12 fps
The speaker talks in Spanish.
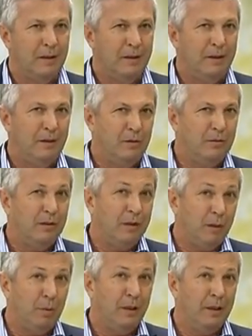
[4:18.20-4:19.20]
entonces
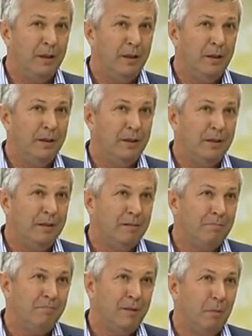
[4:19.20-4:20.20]
capaz que,
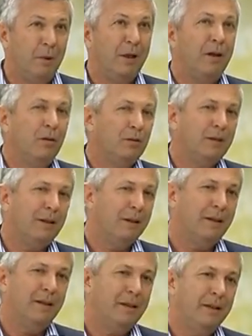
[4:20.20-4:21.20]
hay cosas que,